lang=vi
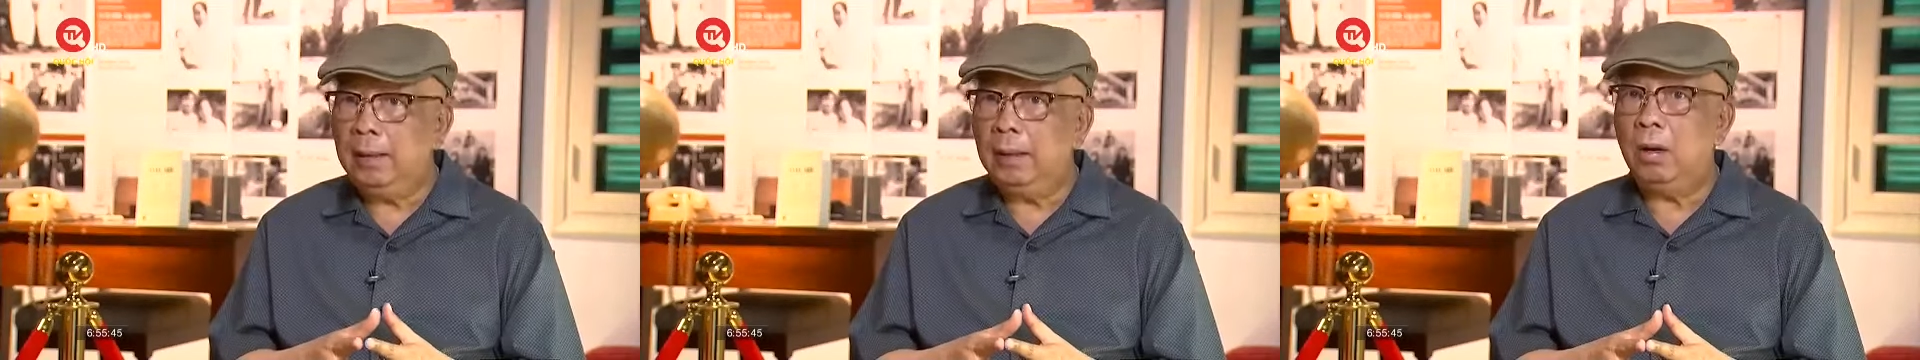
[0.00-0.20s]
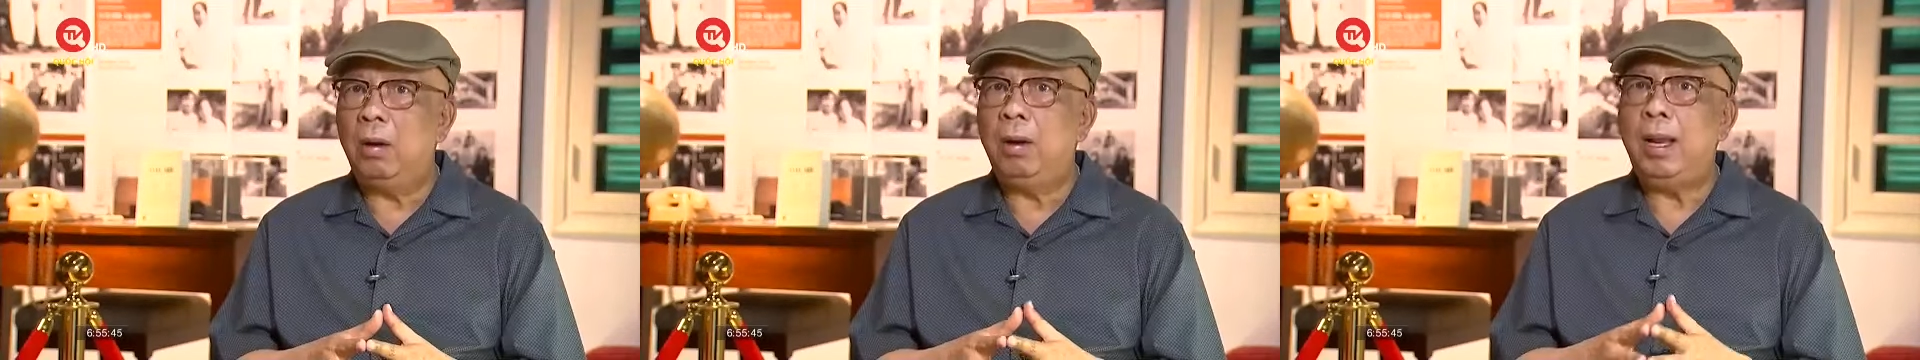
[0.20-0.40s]

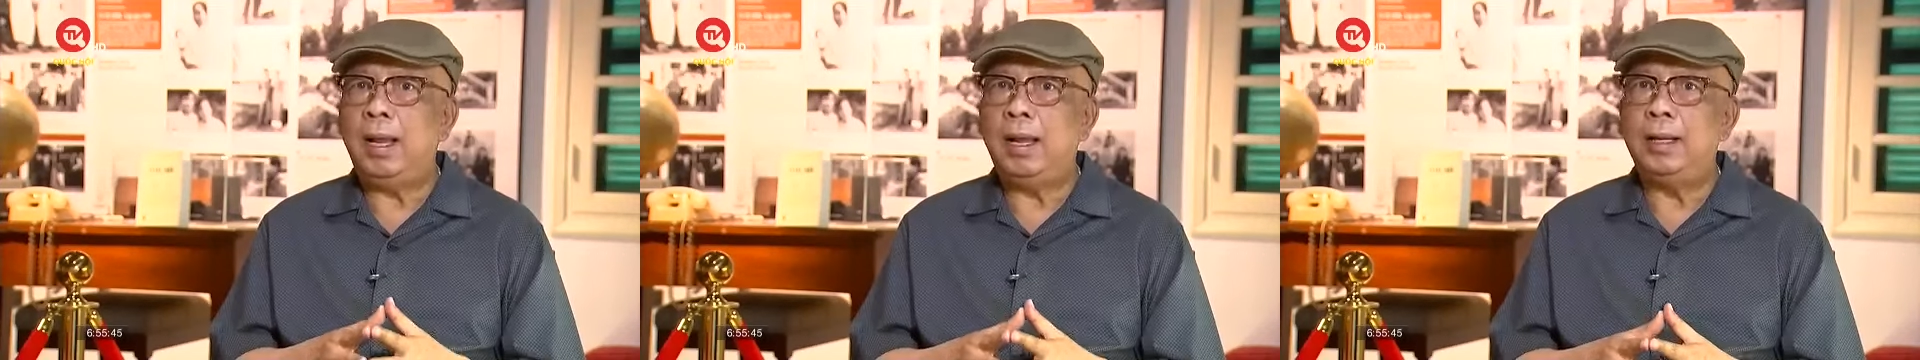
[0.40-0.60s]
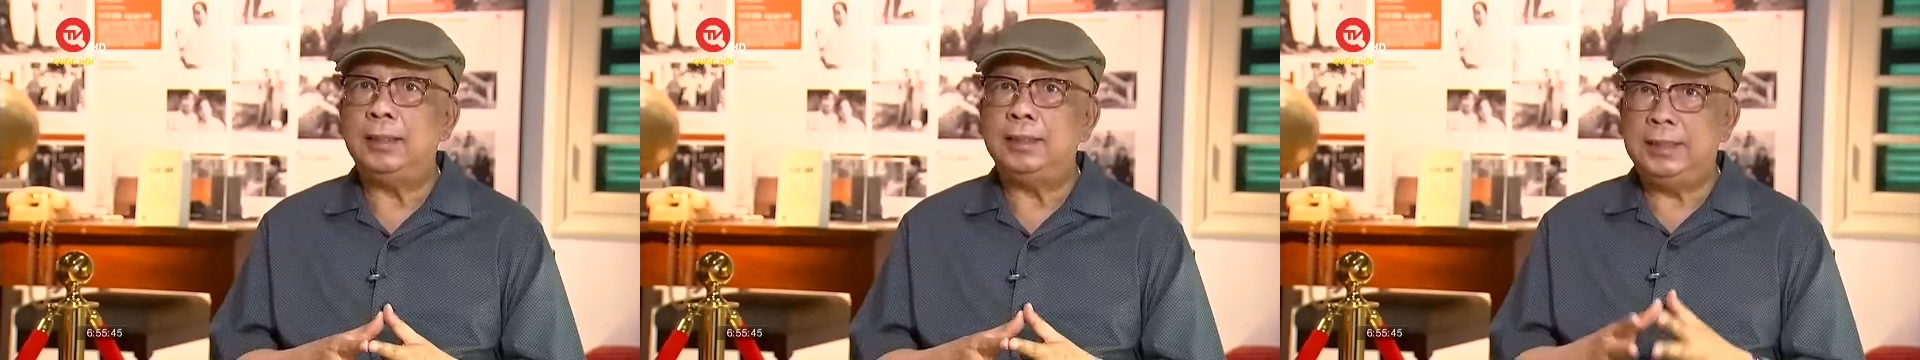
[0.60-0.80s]
đó là
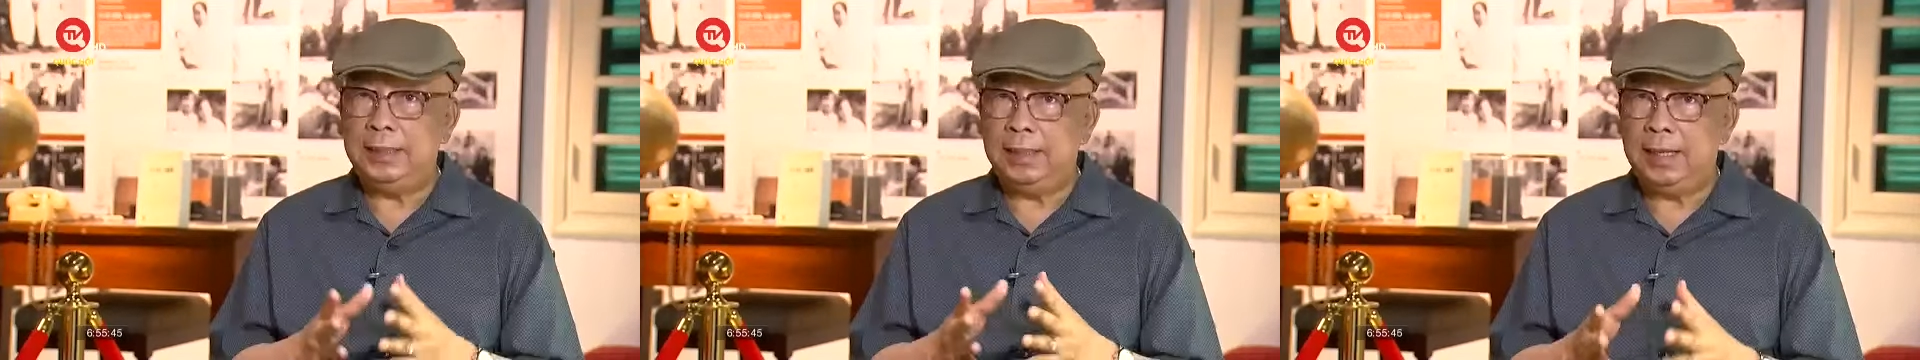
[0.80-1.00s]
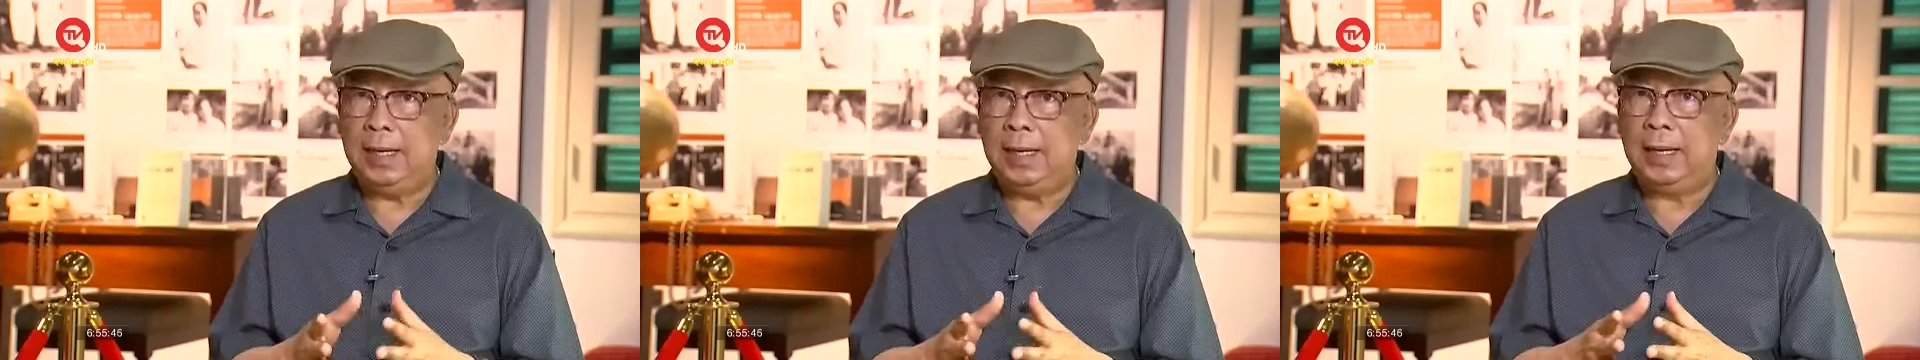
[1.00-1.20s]
chỉ
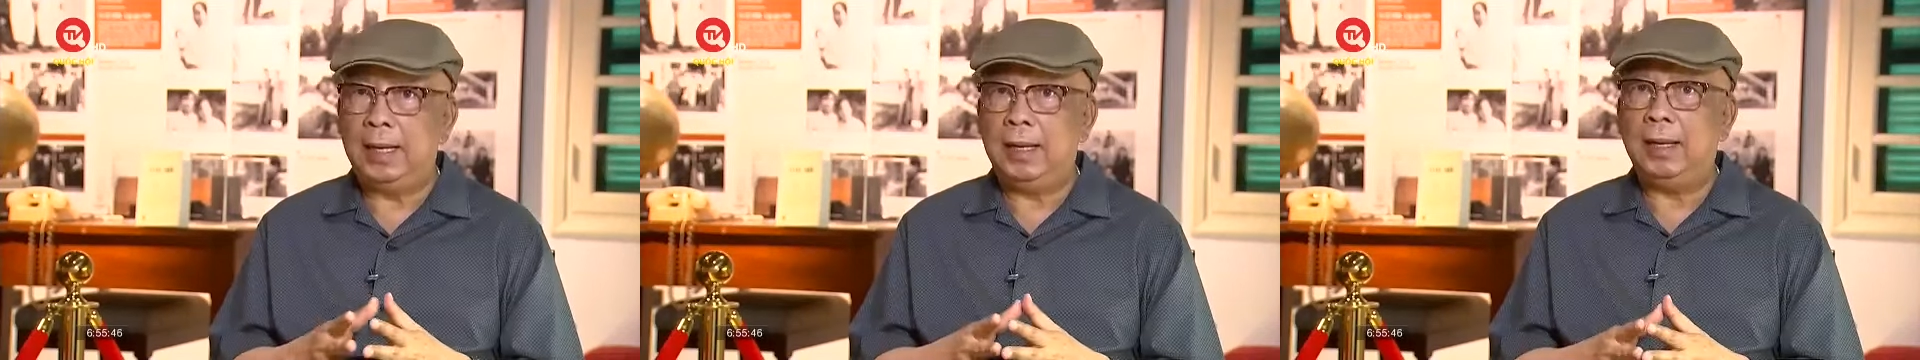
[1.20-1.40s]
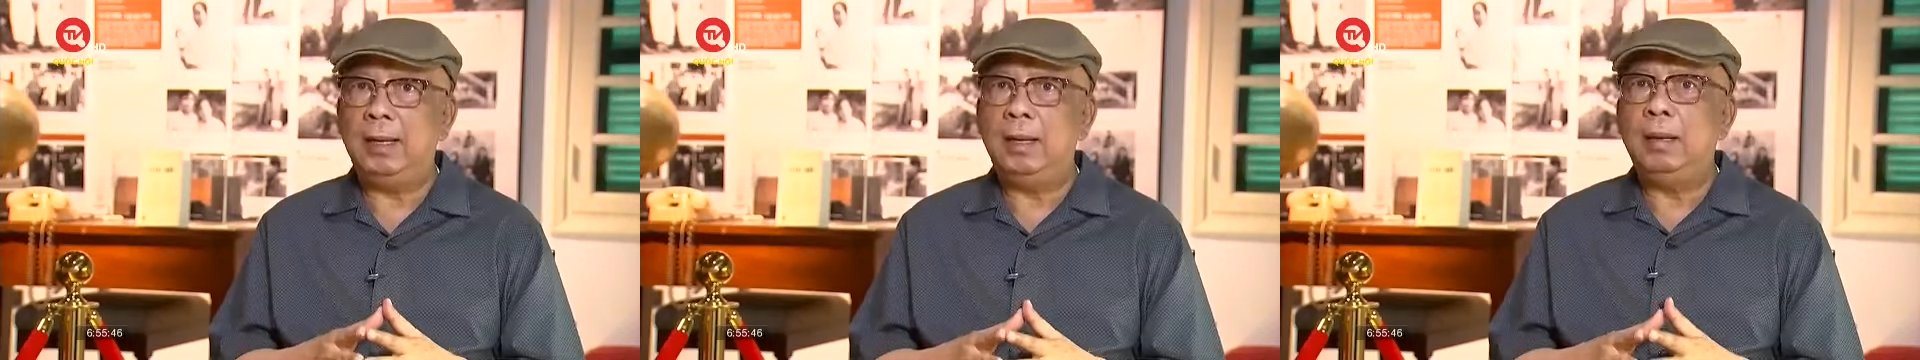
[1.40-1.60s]
để là